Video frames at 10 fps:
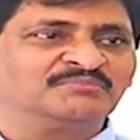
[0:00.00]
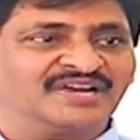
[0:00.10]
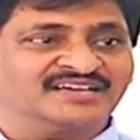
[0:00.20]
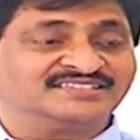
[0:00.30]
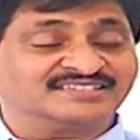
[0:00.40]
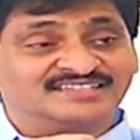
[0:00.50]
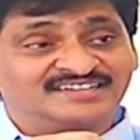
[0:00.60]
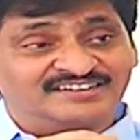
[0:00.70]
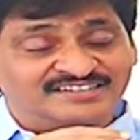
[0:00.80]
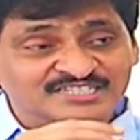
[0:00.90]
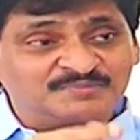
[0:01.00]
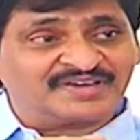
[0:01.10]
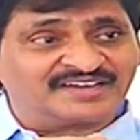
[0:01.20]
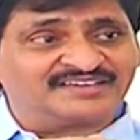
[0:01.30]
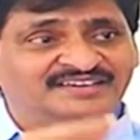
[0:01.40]
ప్లాన్ చేస్తే నేను
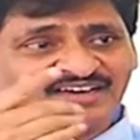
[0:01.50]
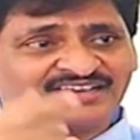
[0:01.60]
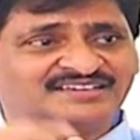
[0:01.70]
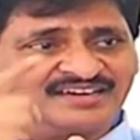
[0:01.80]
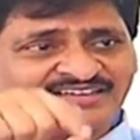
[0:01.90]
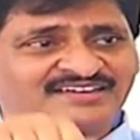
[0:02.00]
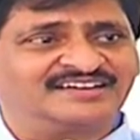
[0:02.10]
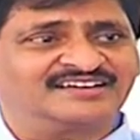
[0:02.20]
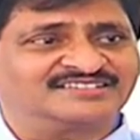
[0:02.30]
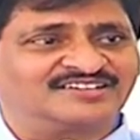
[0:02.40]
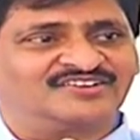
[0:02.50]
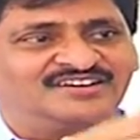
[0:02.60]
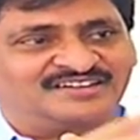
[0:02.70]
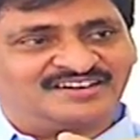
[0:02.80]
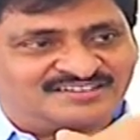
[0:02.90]
ఇన్స్పైర్ అయ్యి అది అకిరే నాగేశ్వరరావు
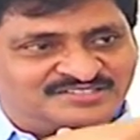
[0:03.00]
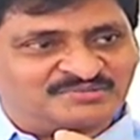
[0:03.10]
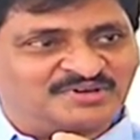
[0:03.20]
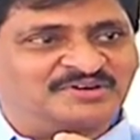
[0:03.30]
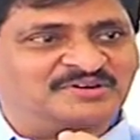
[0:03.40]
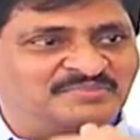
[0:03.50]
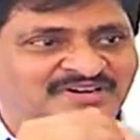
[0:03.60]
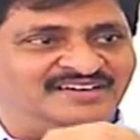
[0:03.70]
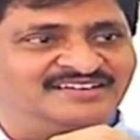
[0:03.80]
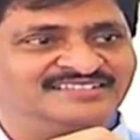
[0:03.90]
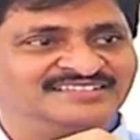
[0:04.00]
గారికి ఆ సినిమాలో నేను పెట్టా